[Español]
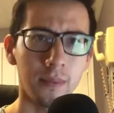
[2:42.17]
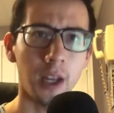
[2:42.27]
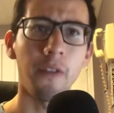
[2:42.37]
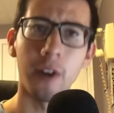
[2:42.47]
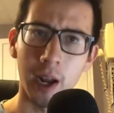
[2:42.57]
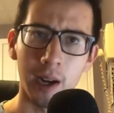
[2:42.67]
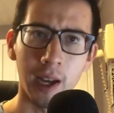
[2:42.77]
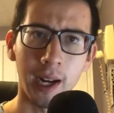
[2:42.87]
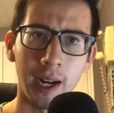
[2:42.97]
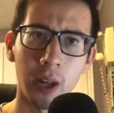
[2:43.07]
Al final,
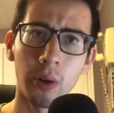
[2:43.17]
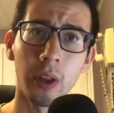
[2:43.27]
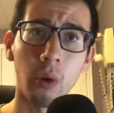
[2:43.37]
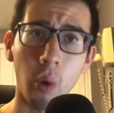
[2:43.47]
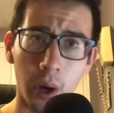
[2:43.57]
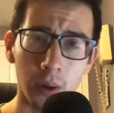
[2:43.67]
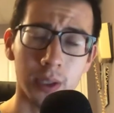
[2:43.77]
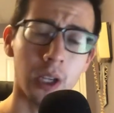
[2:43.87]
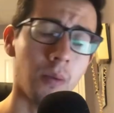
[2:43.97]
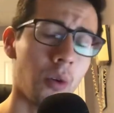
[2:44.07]
el ganador del juego
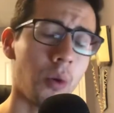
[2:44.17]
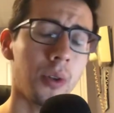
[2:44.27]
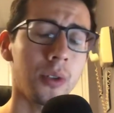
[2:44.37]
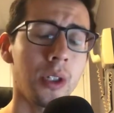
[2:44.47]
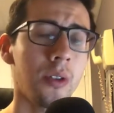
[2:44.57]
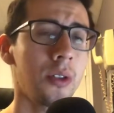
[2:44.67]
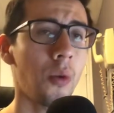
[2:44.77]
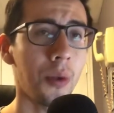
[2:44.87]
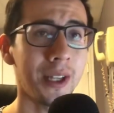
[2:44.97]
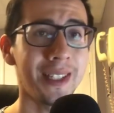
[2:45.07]
se llevó
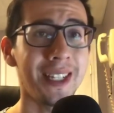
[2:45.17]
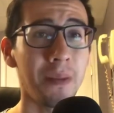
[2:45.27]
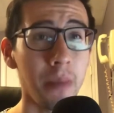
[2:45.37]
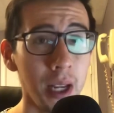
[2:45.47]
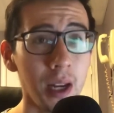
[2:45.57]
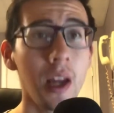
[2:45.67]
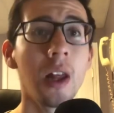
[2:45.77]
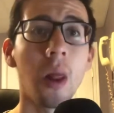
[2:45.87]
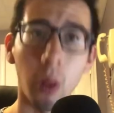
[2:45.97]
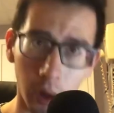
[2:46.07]
456,000 mil
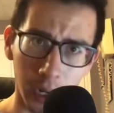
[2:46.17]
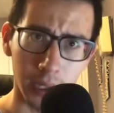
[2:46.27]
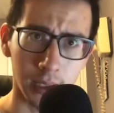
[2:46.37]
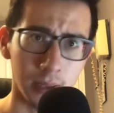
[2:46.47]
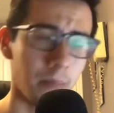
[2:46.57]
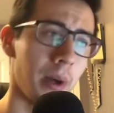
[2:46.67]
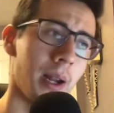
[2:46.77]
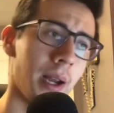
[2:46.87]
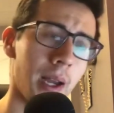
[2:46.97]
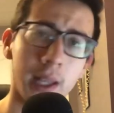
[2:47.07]
dólares
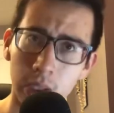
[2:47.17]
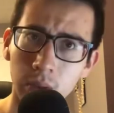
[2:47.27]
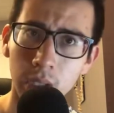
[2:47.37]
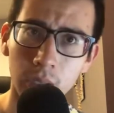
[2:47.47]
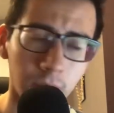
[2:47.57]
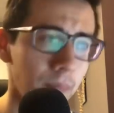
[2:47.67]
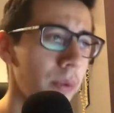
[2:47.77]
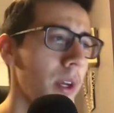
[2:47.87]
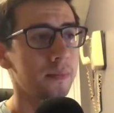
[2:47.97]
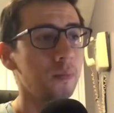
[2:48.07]
para él solito.
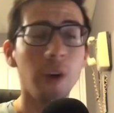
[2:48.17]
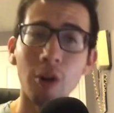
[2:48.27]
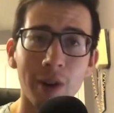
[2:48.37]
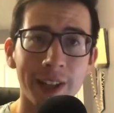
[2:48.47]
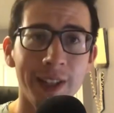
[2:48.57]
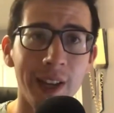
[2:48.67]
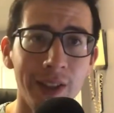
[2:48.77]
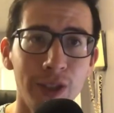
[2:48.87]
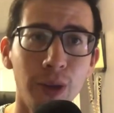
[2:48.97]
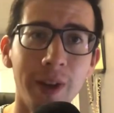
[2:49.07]
Bueno, la siguiente
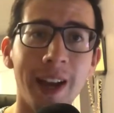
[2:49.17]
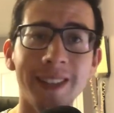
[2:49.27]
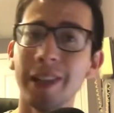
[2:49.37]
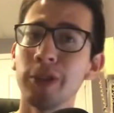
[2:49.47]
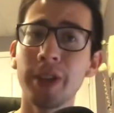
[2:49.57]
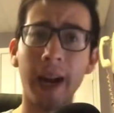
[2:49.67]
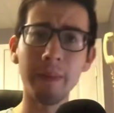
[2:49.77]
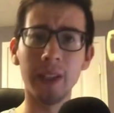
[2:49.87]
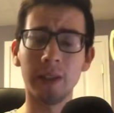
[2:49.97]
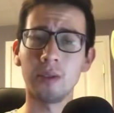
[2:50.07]
historia es de los
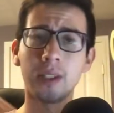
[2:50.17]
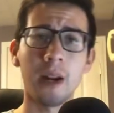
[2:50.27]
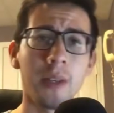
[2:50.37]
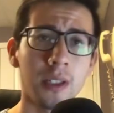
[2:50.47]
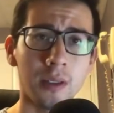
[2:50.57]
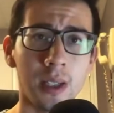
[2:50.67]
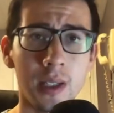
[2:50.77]
Grammys. Los Grammys, no sé